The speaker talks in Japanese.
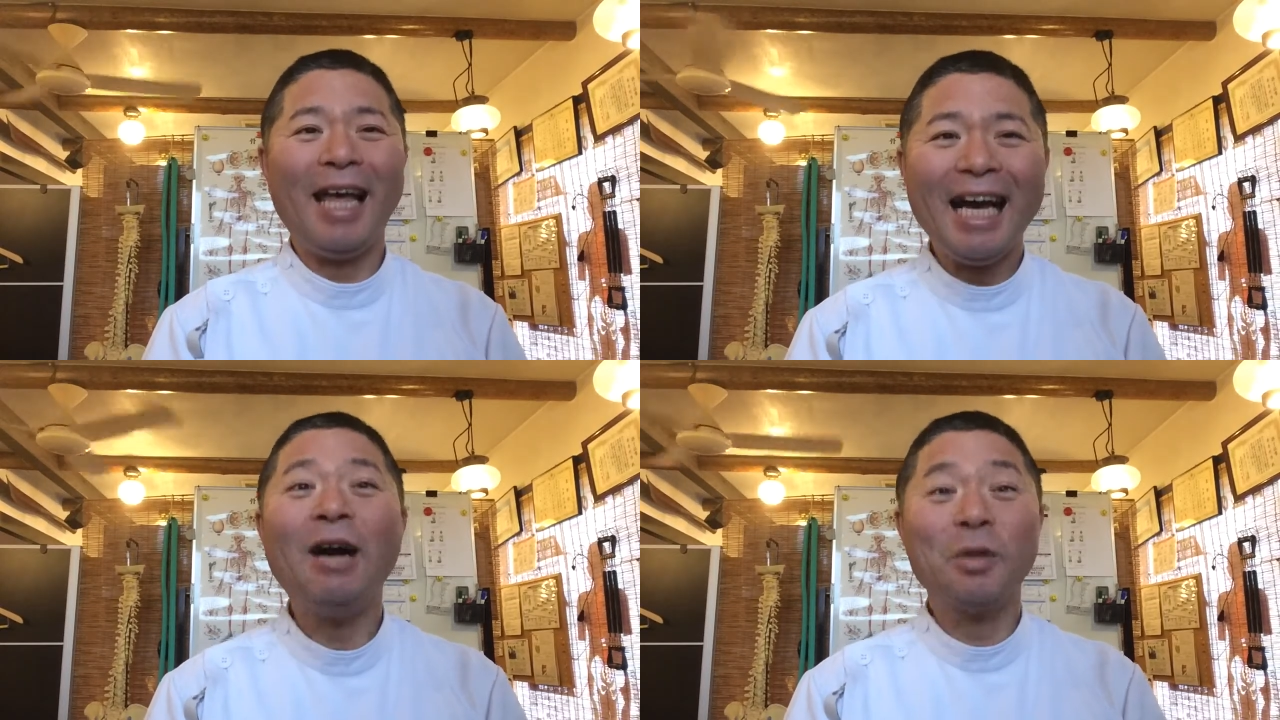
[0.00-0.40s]

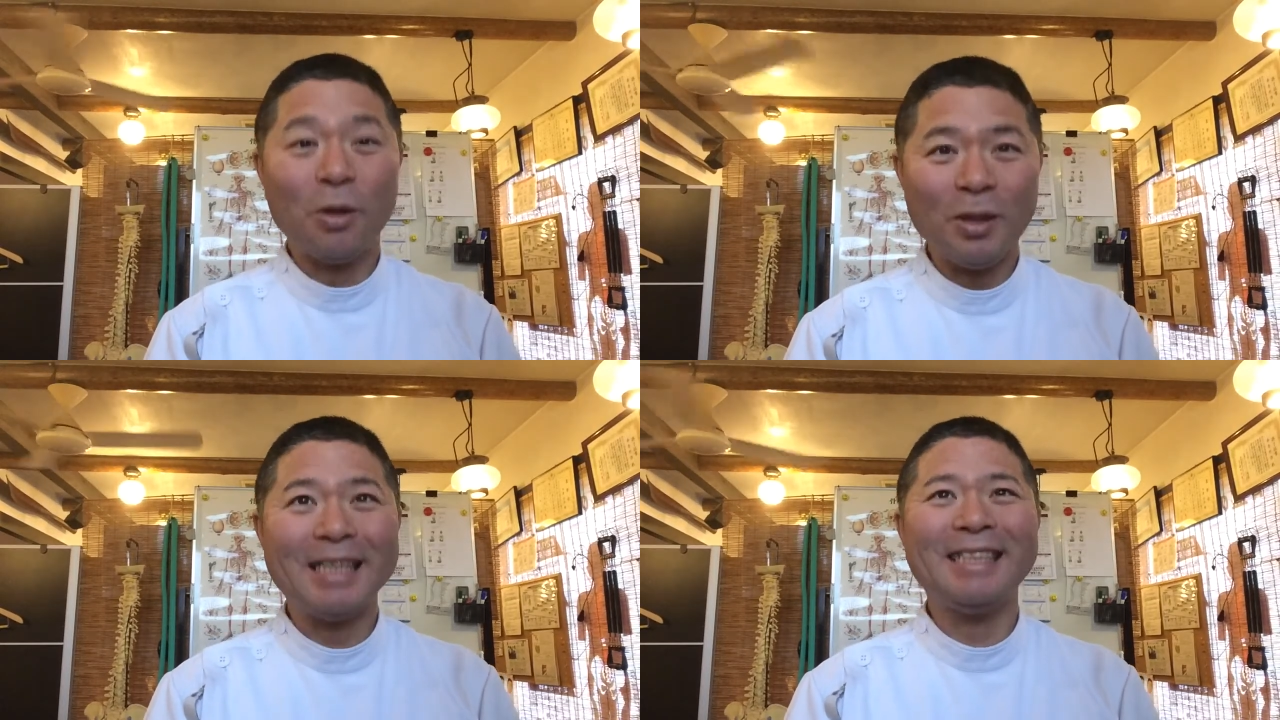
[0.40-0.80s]
笑顔
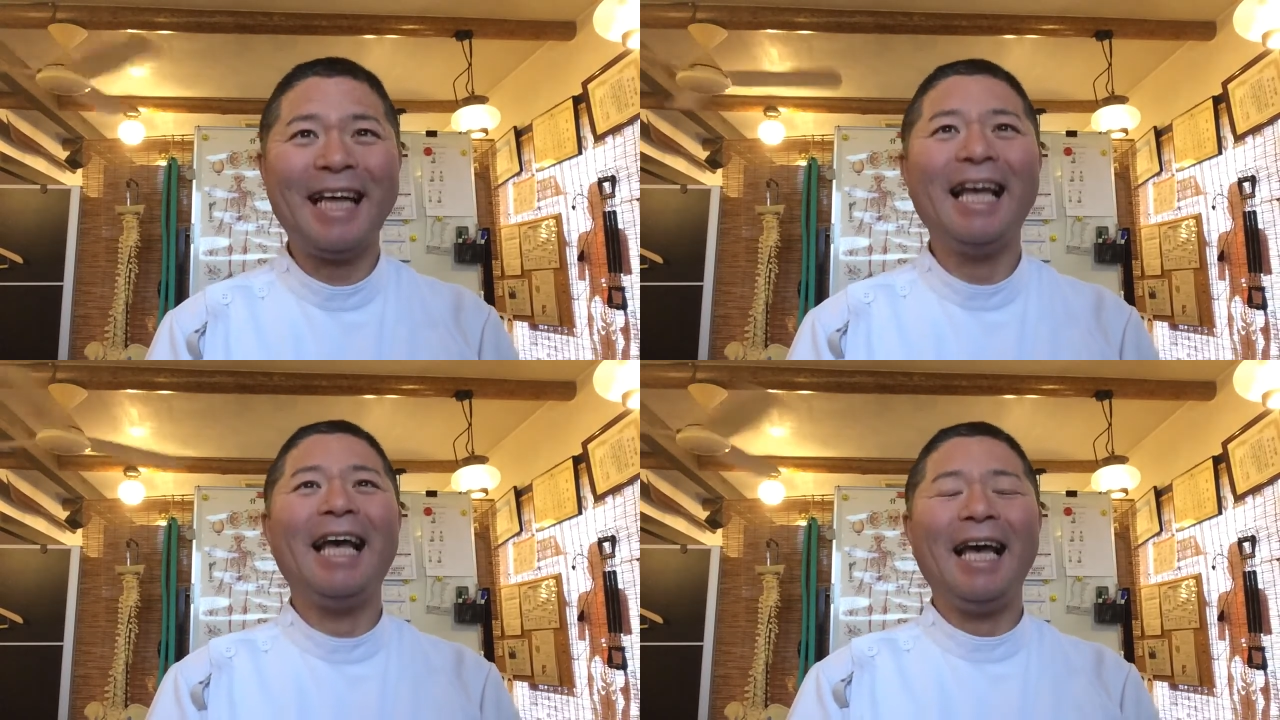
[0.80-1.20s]
とです
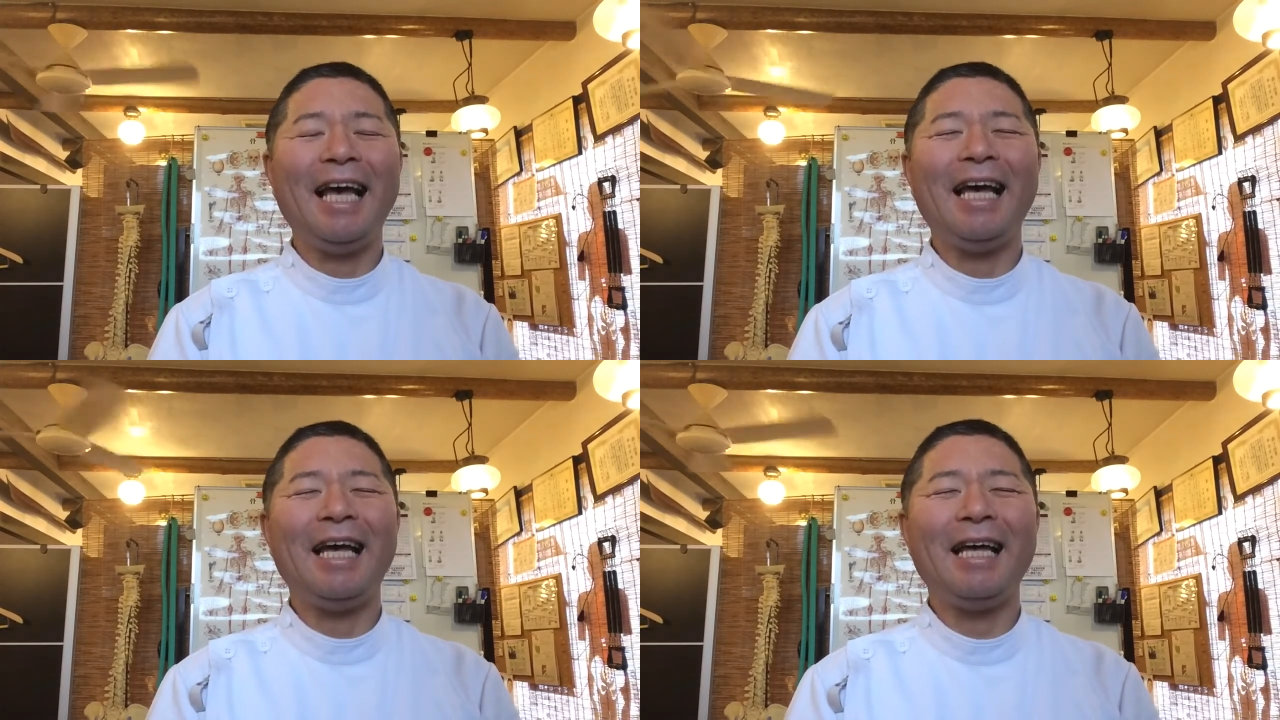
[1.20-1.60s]
ね、
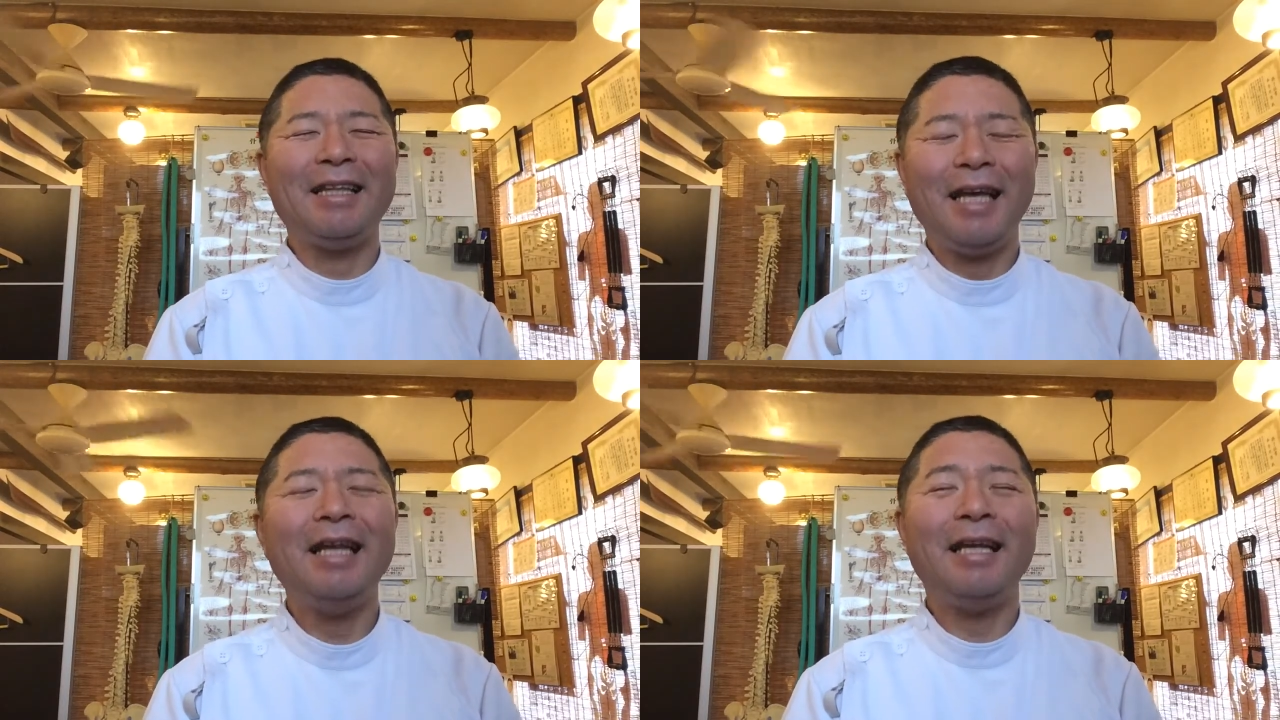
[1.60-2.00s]
丁
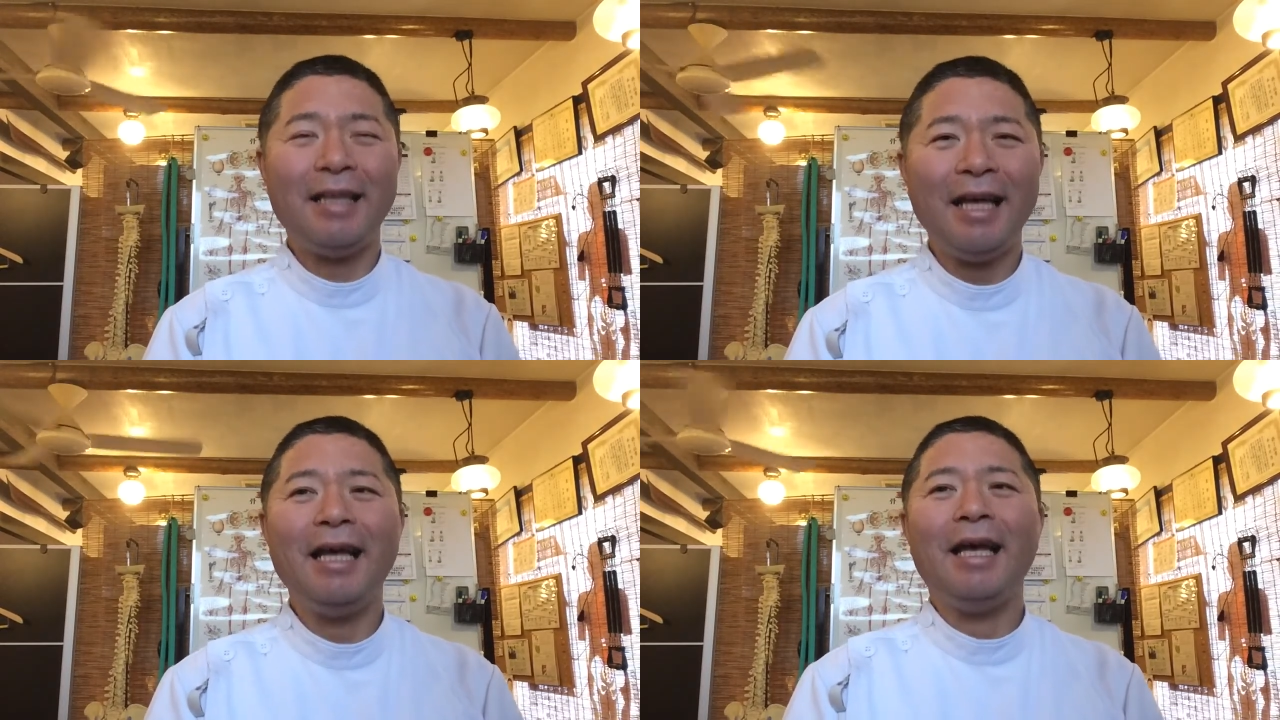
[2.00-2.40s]
寧
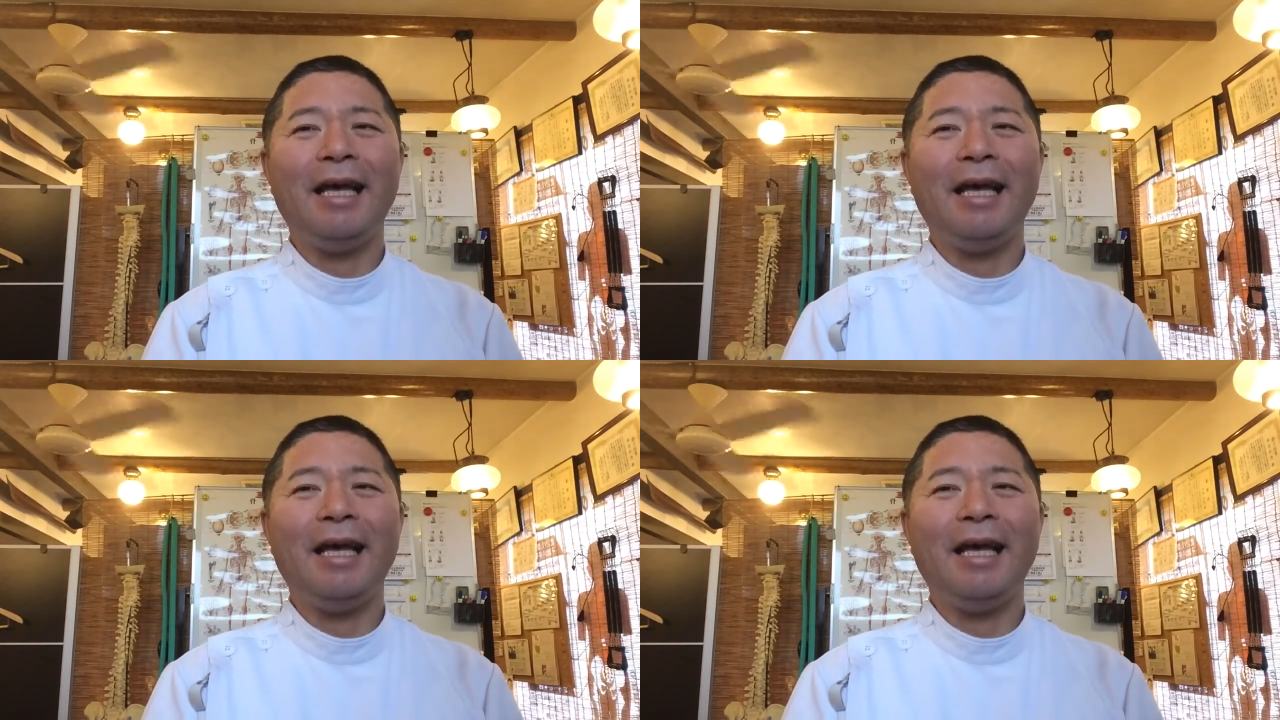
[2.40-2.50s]
で